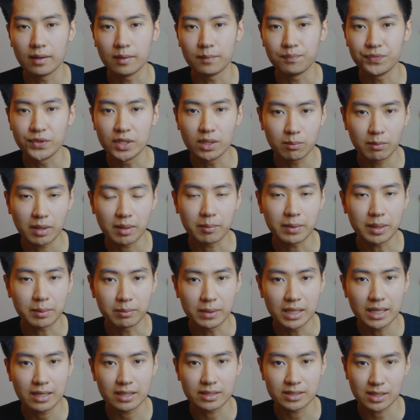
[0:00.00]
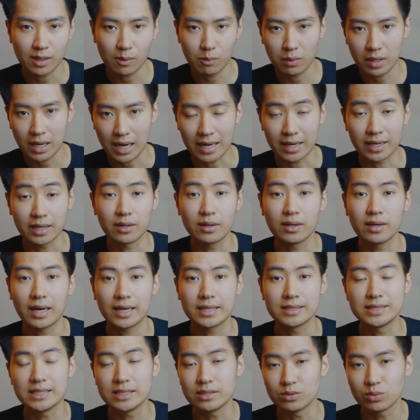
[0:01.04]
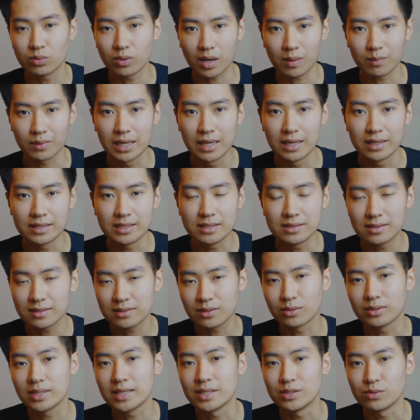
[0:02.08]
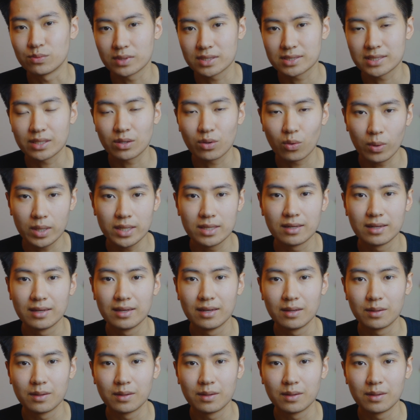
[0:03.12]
Nhưng mà mình biết là trong cả cái hành trình du học thì rất có thể chúng ta sẽ quên,